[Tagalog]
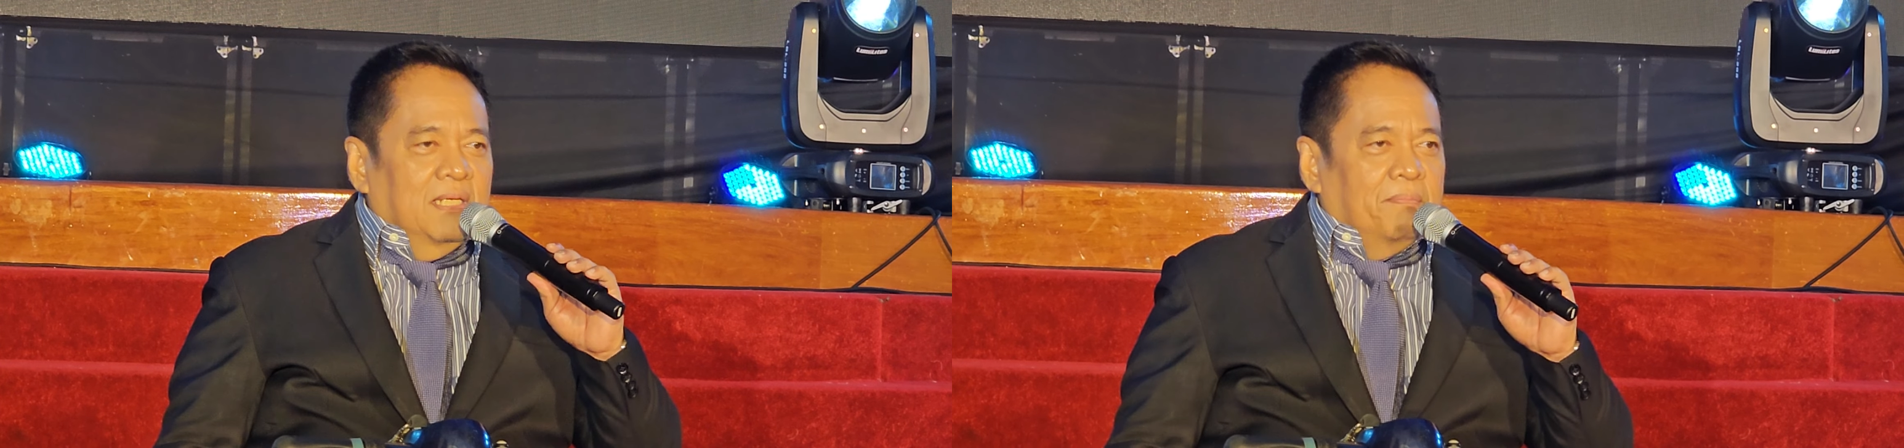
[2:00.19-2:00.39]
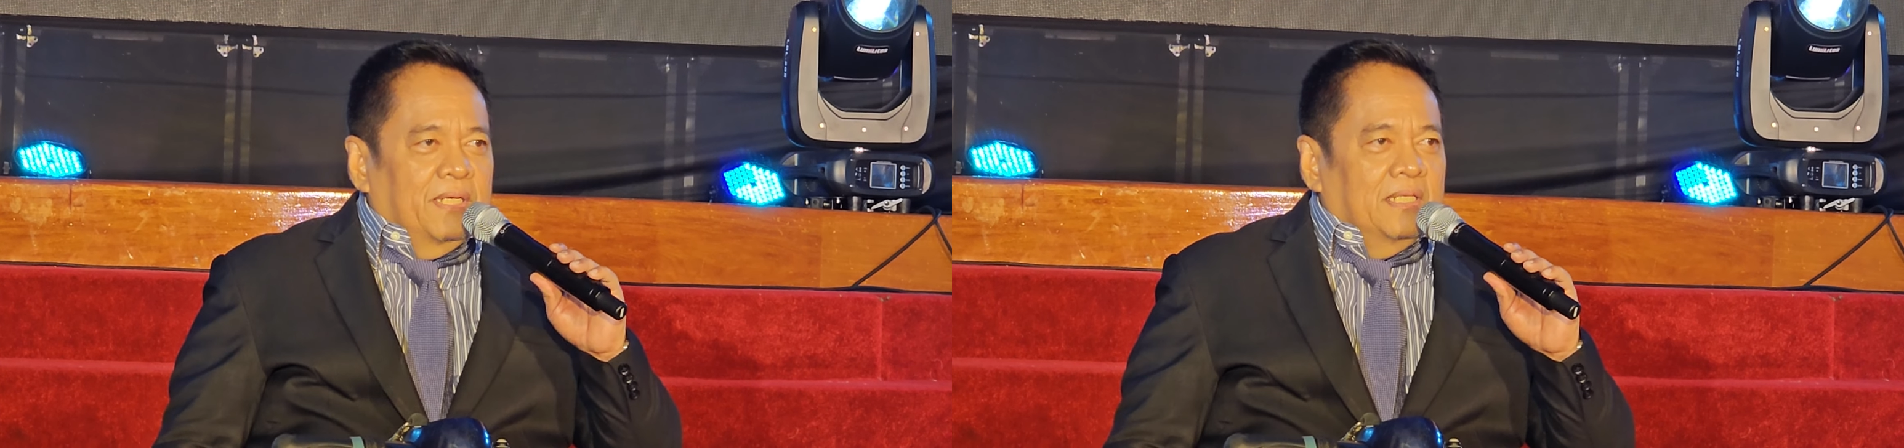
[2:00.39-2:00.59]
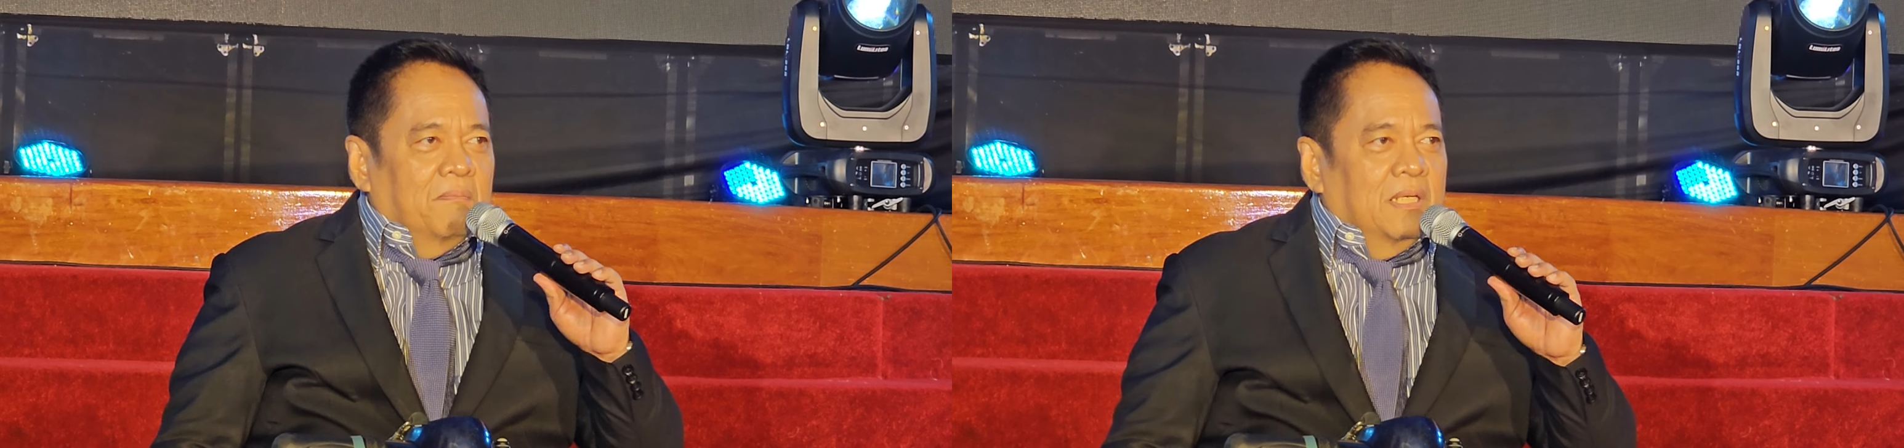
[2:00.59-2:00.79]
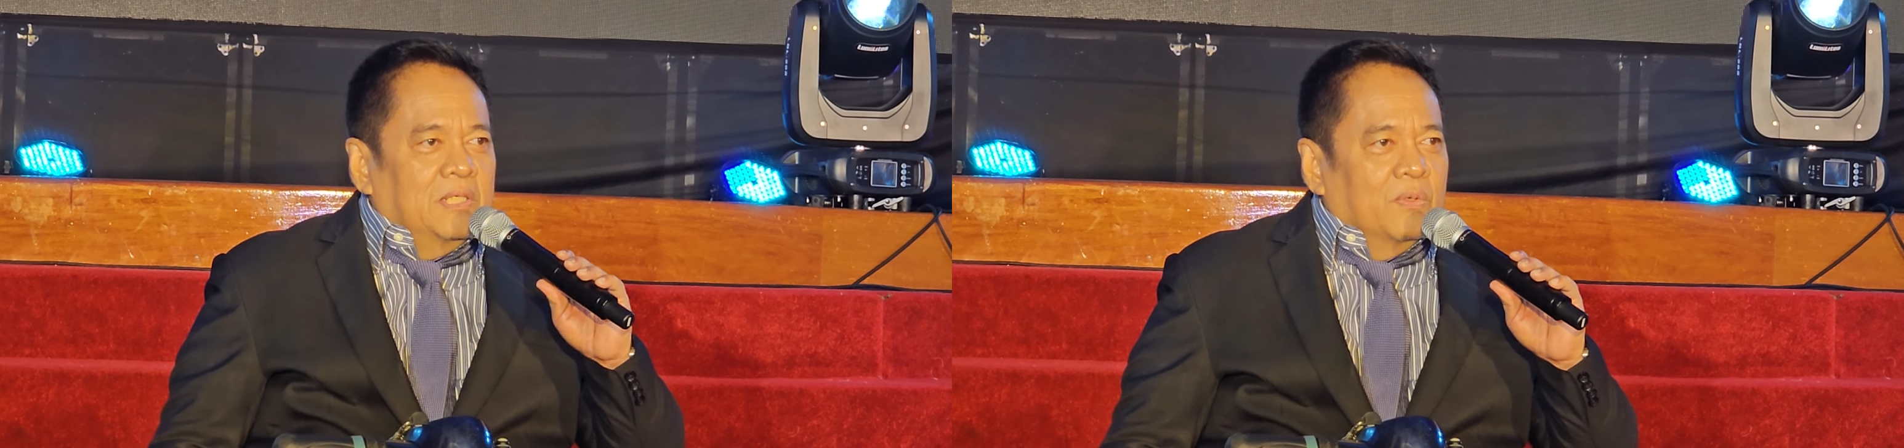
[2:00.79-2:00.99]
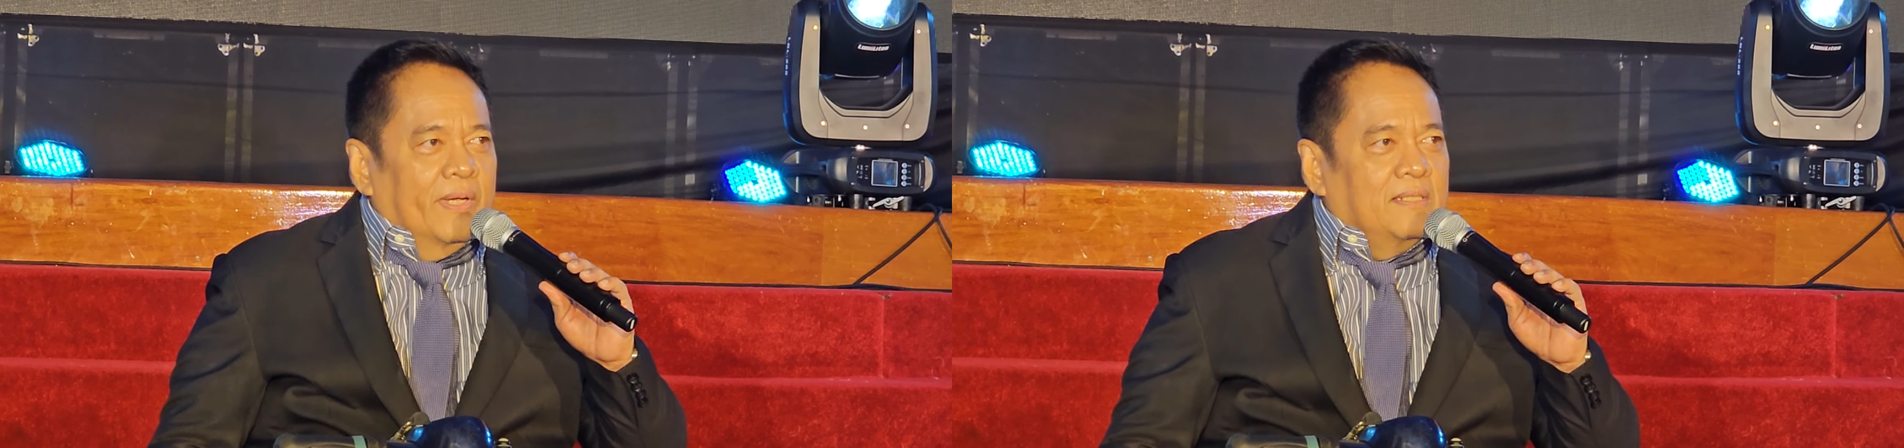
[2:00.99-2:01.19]

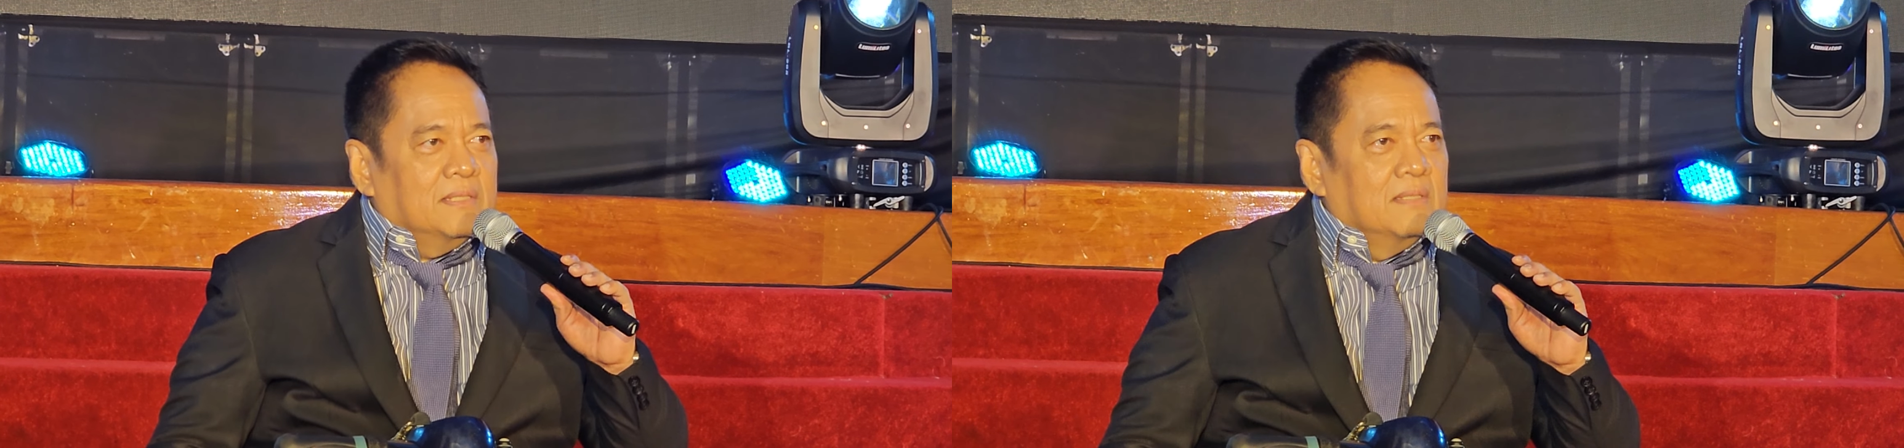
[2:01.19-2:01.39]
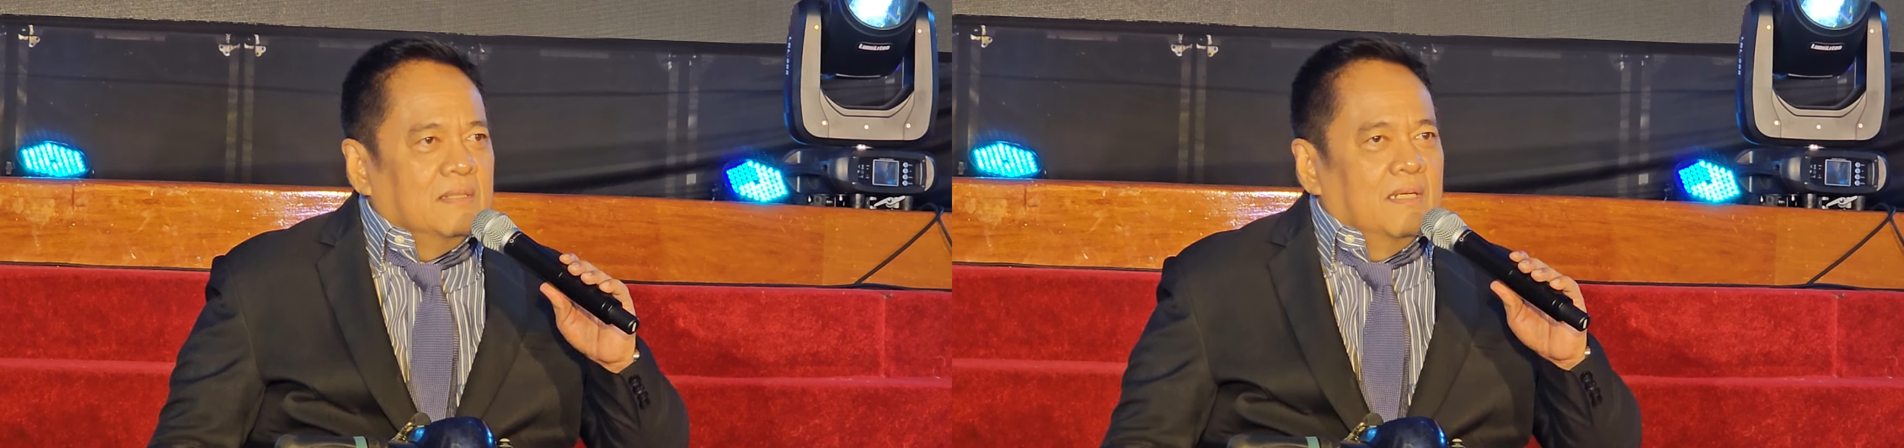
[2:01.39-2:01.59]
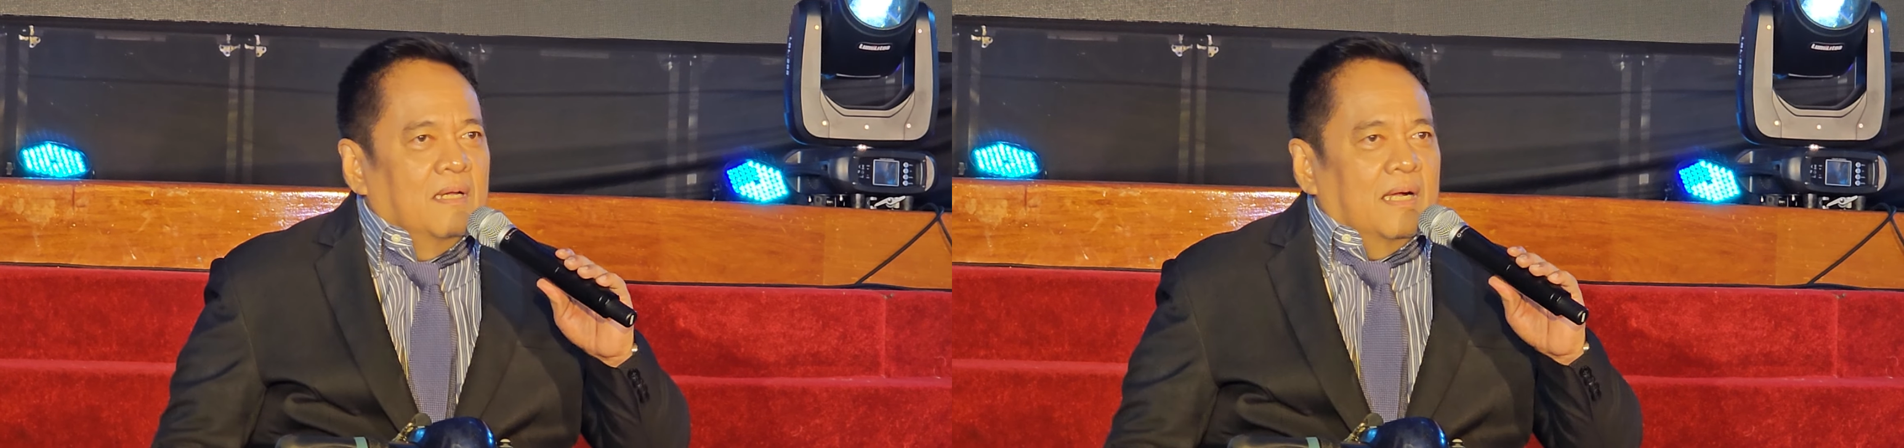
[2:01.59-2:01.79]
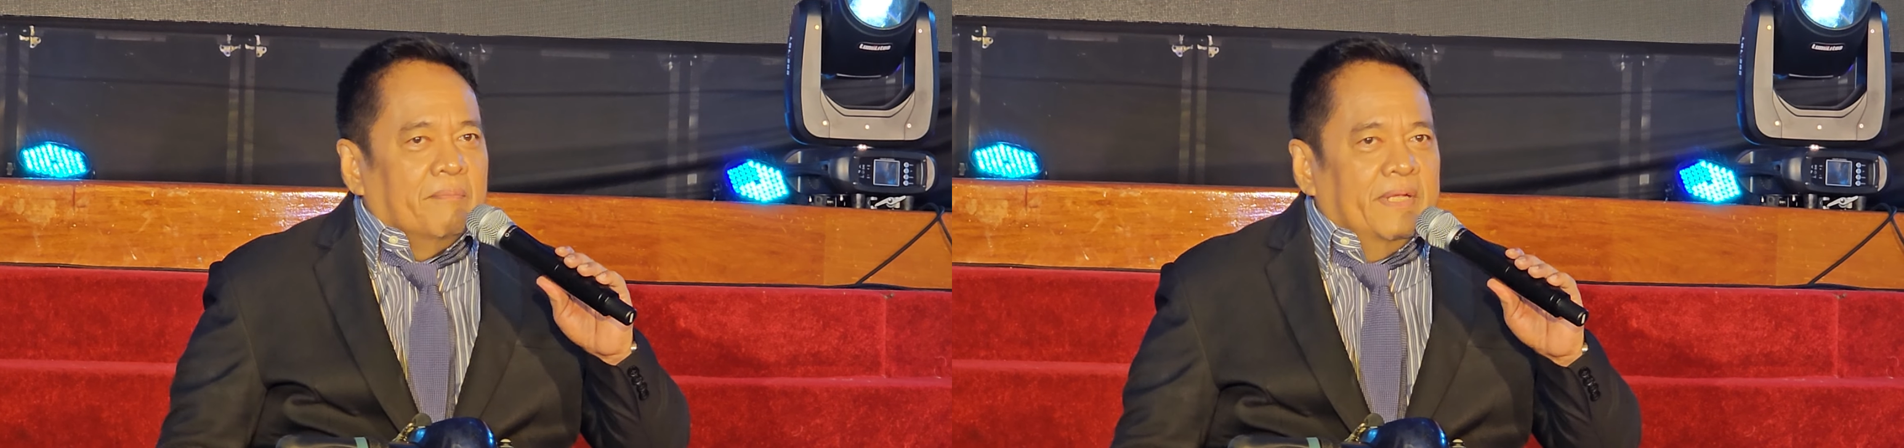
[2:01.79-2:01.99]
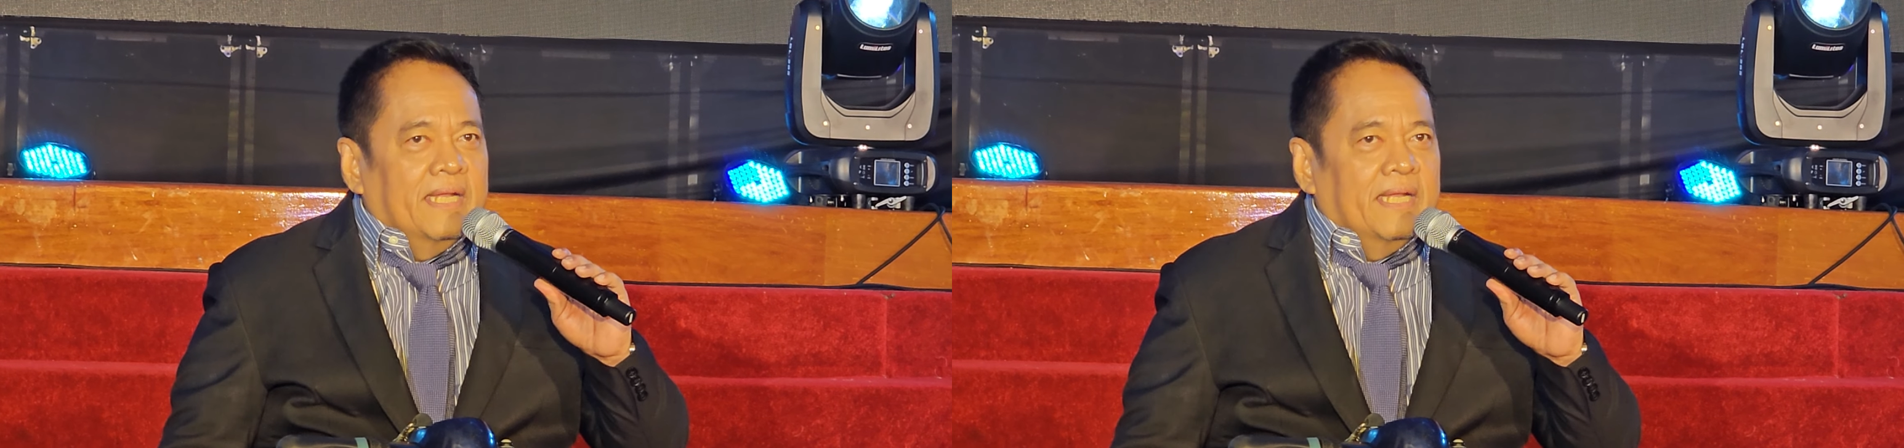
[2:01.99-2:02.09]
DPWH ang